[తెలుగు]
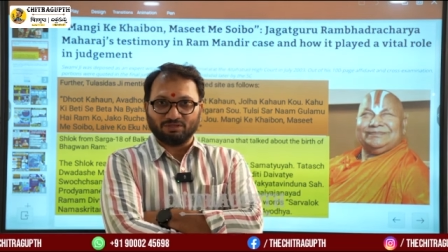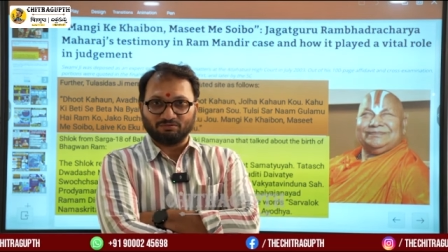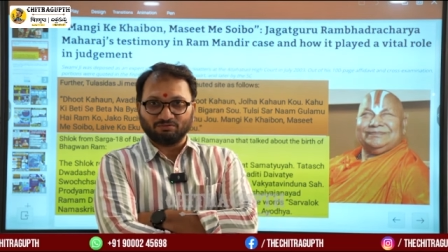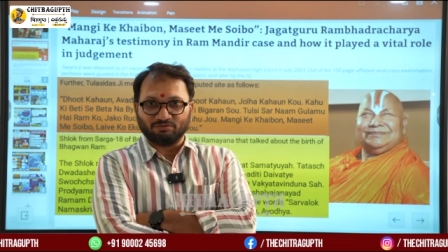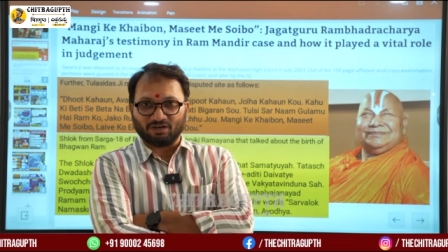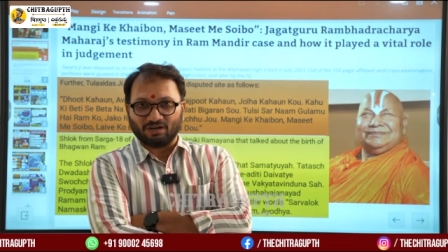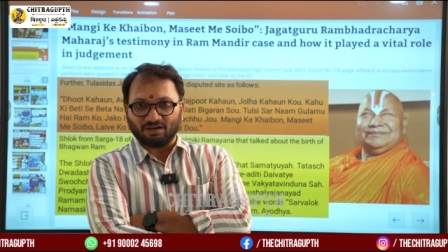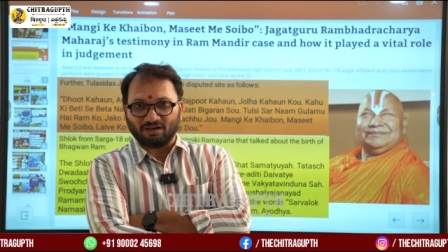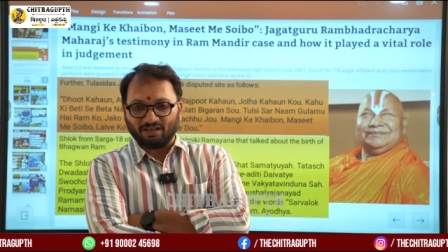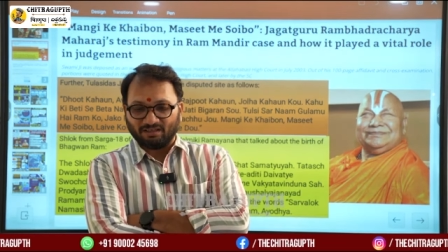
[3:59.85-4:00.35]

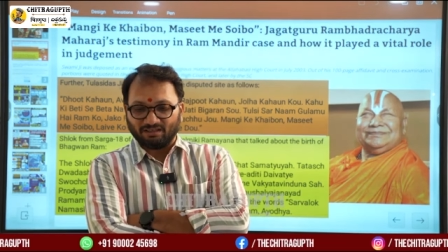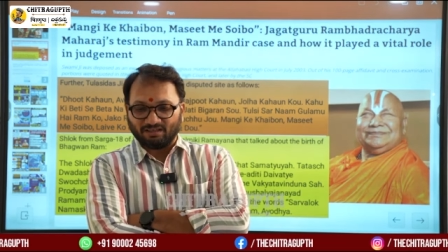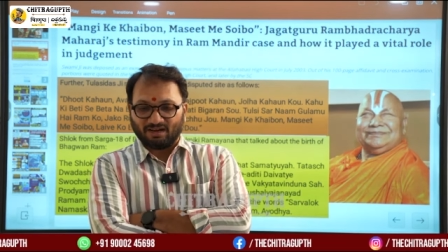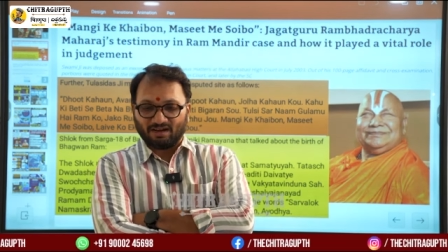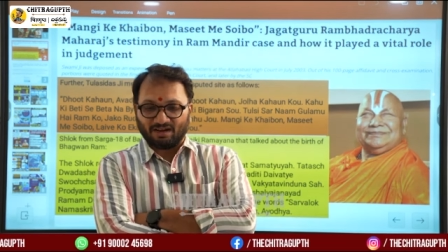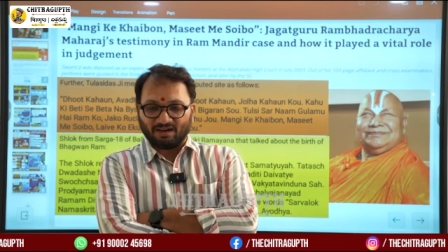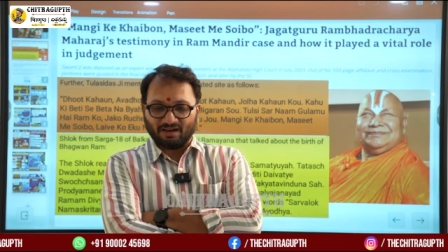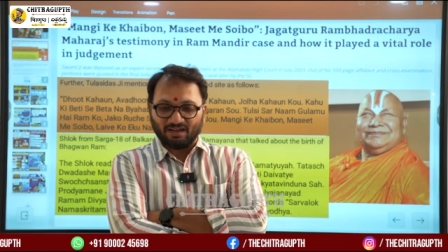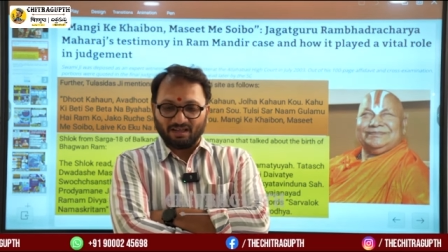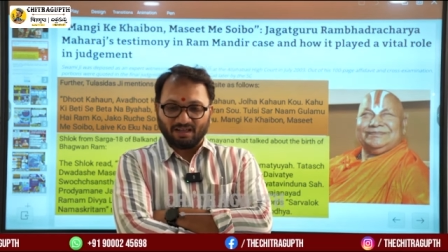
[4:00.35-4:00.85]
చదువుతలేను
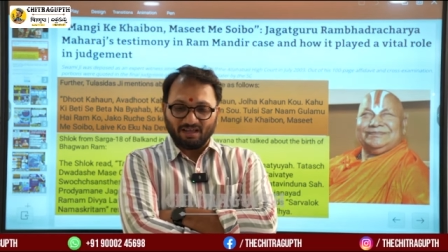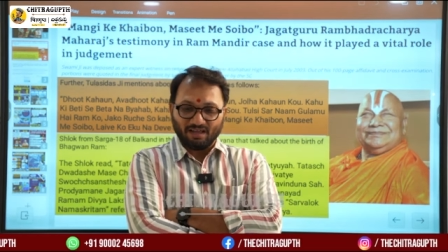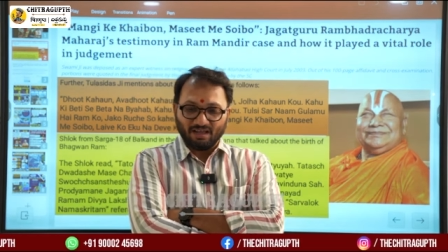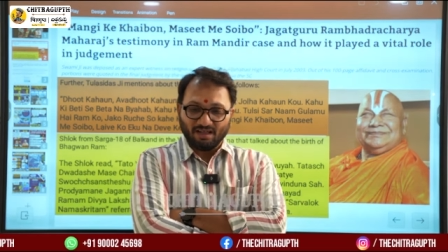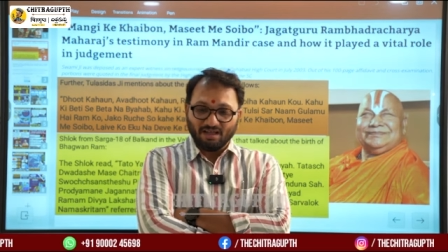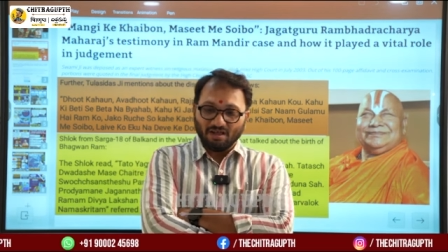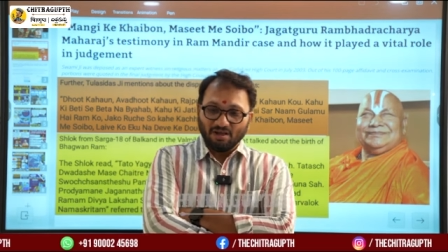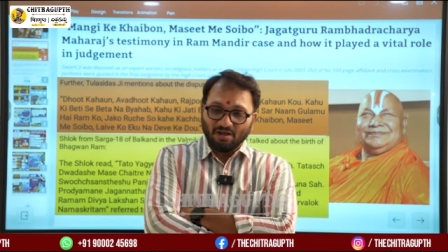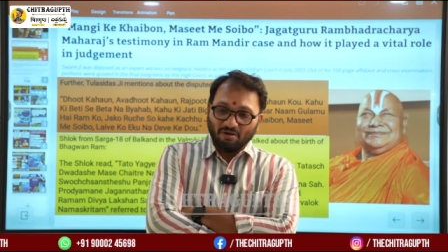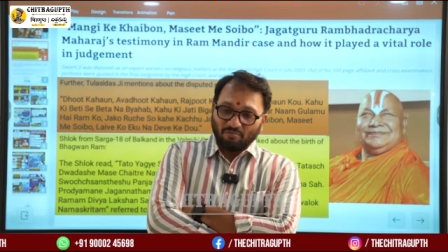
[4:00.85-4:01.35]
ఏందనంటే
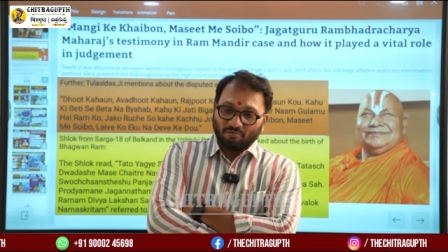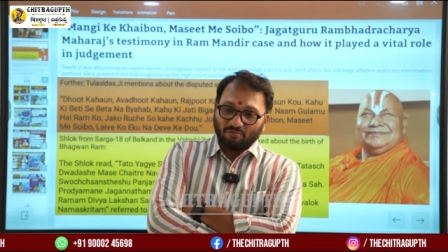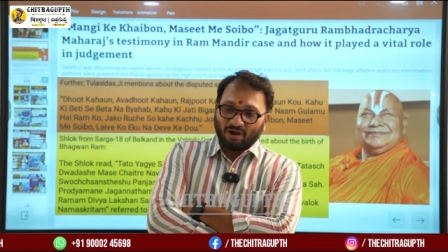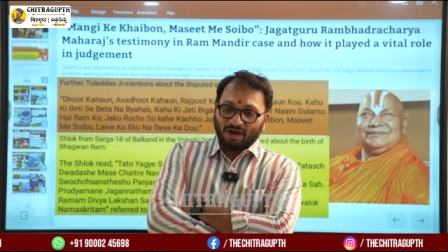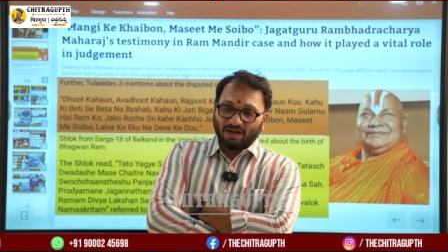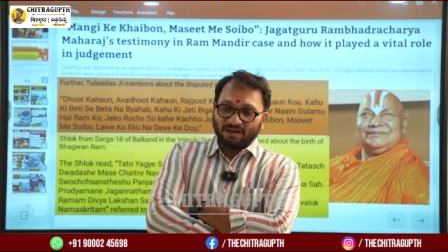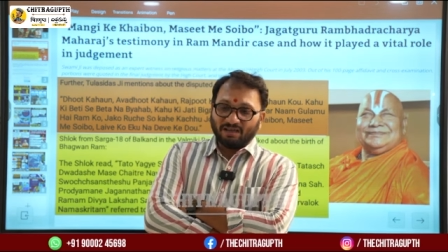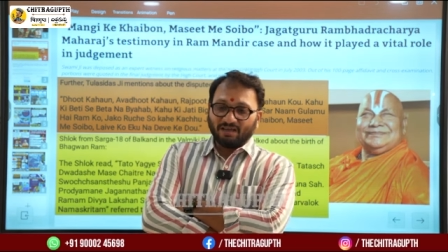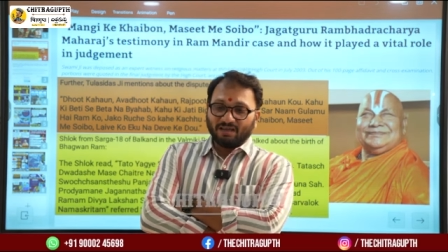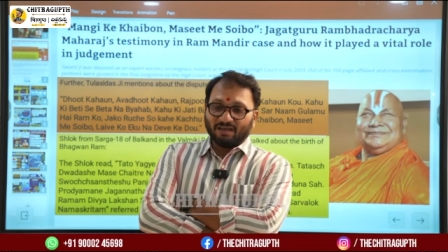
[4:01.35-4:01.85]

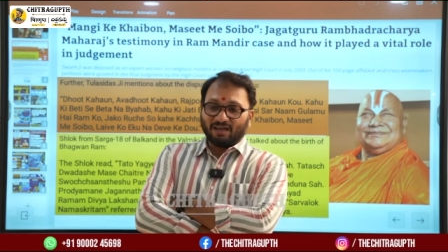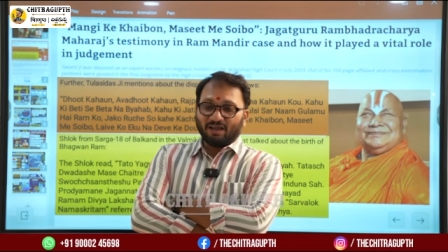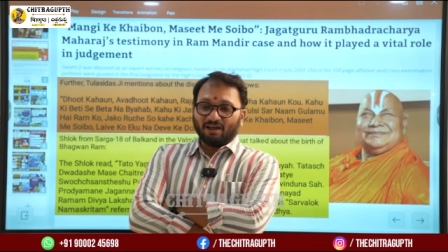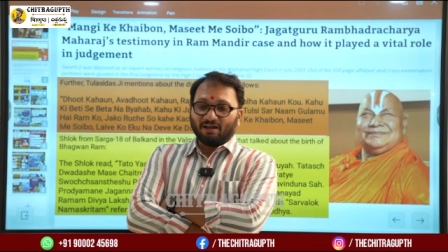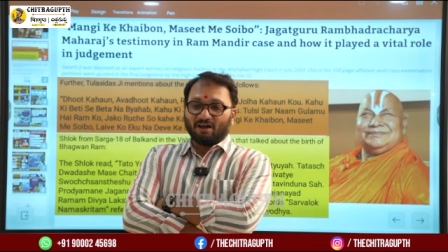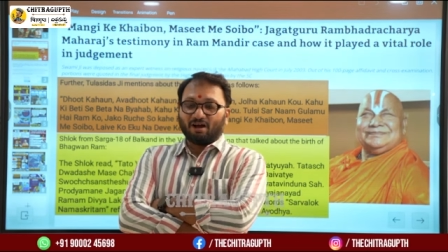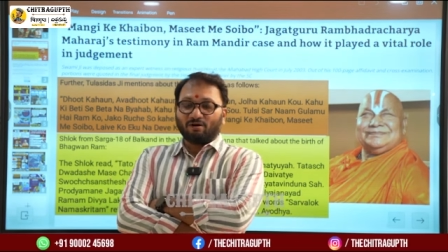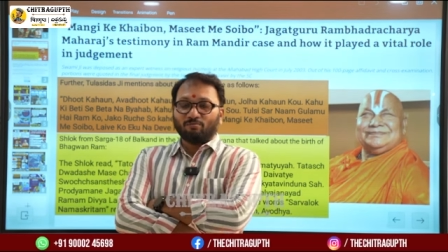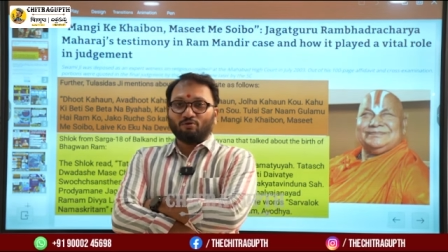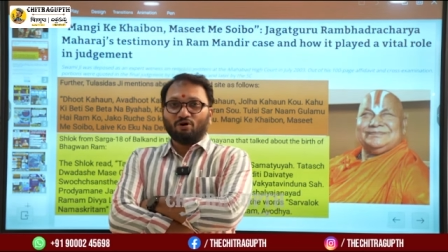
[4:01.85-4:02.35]
మాంగీకే
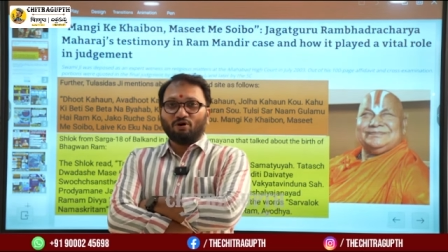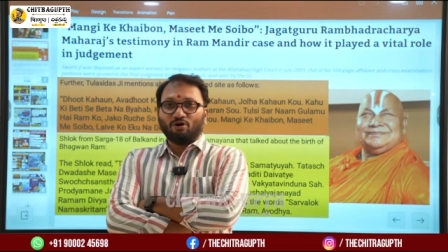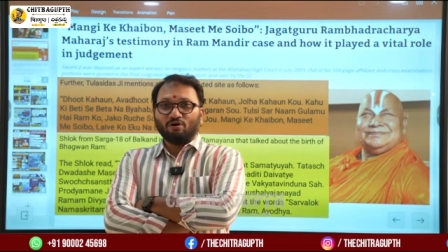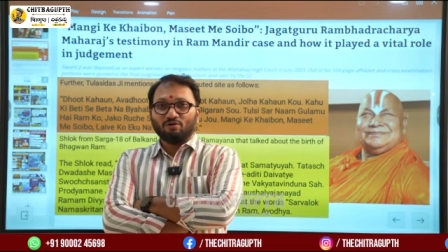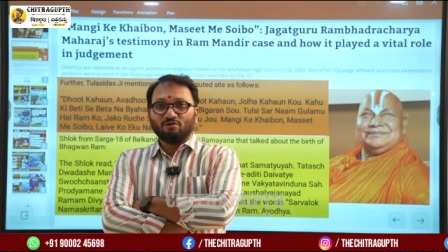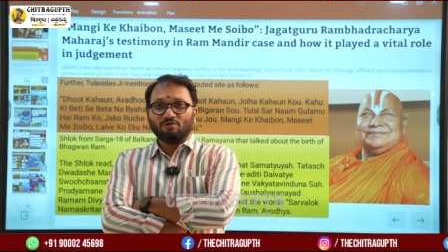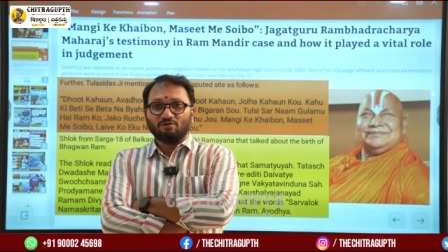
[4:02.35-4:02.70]
కాబో